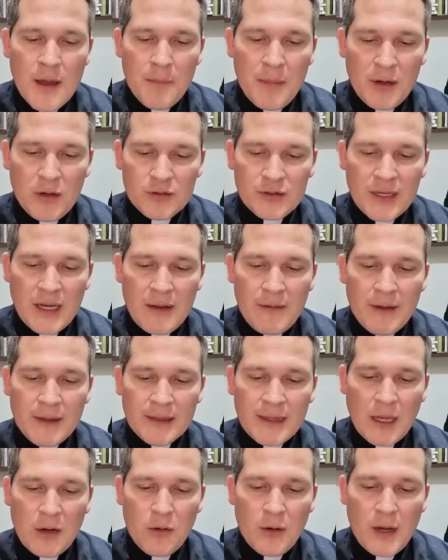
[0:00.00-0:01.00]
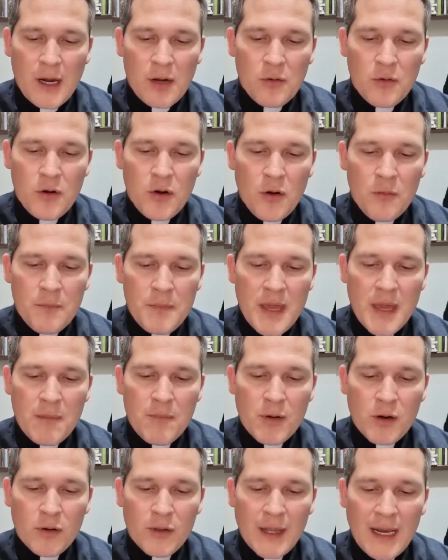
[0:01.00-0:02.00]
Pero se levantaron algunos
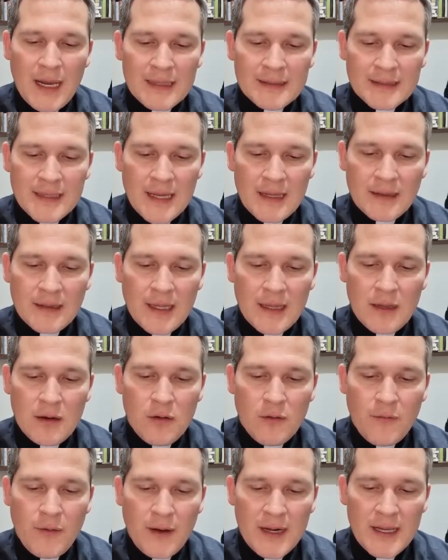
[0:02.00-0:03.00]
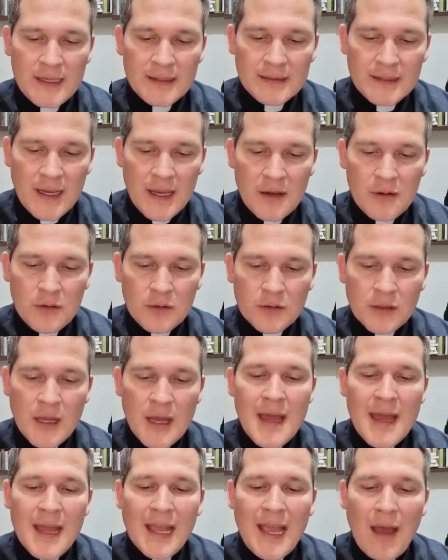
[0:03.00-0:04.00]
miembros de la secta de los fariseos
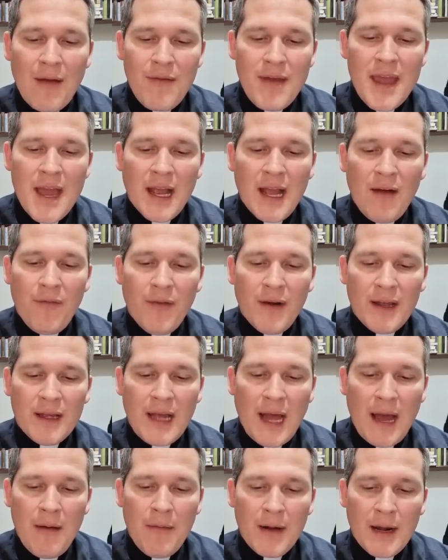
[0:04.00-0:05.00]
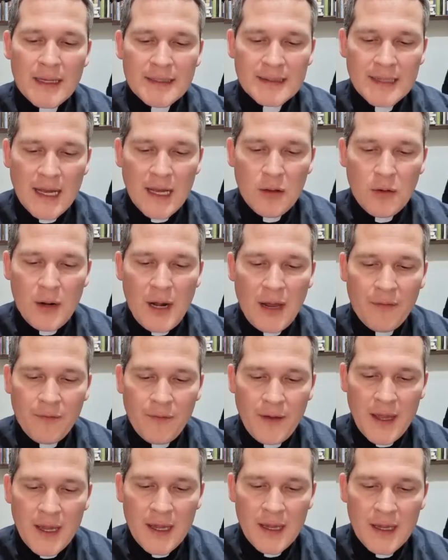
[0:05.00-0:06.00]
que habían abrazado la
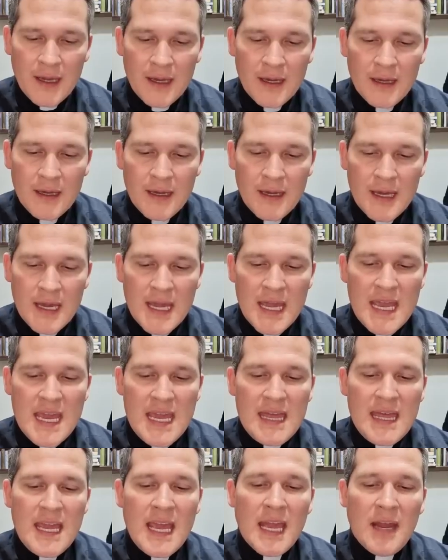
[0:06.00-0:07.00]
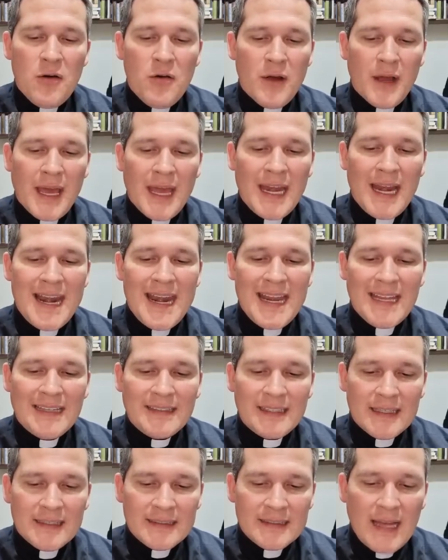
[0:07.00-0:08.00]
fe, y dijeron que era
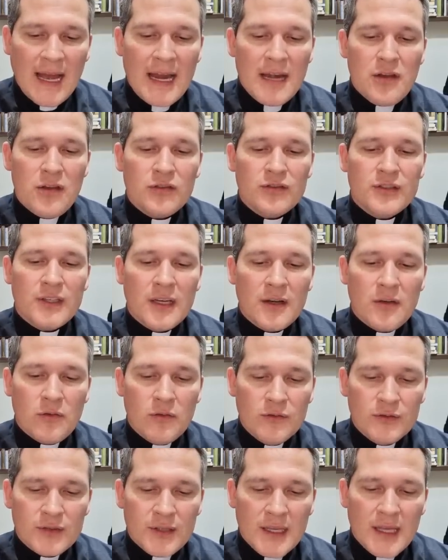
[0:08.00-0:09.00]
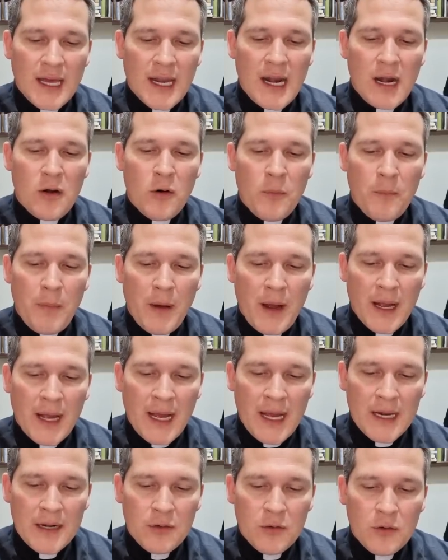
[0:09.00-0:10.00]
necesario circuncidar a los
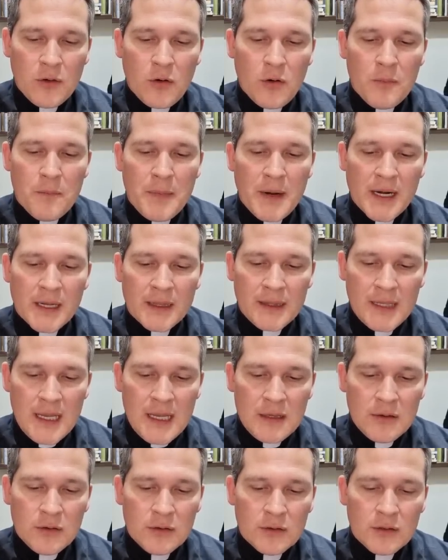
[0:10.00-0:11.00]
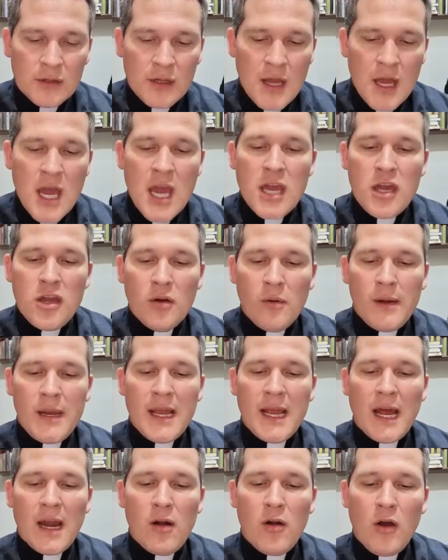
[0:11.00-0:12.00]
paganos convertidos y
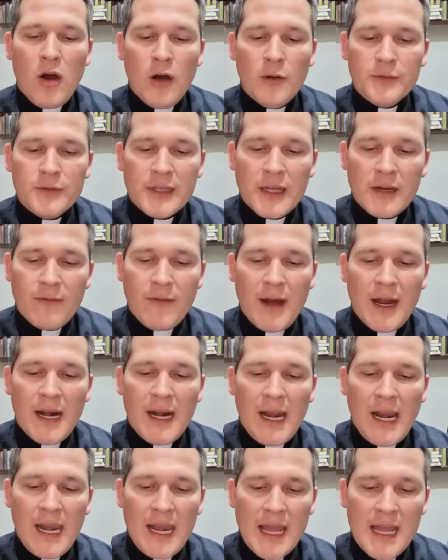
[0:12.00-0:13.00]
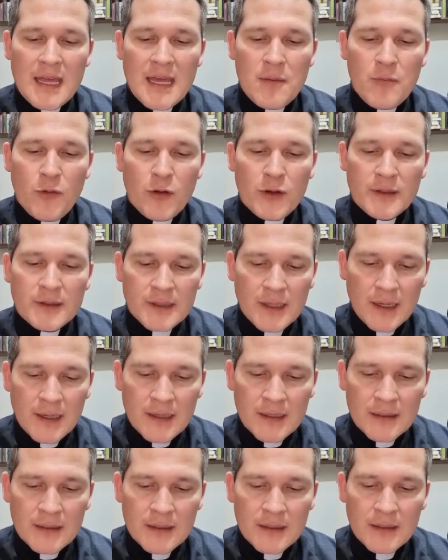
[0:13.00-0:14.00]
obligarlos a observar la ley de
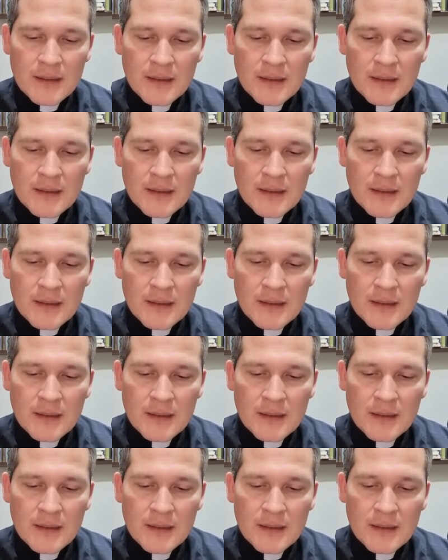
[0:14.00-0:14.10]
Moisés.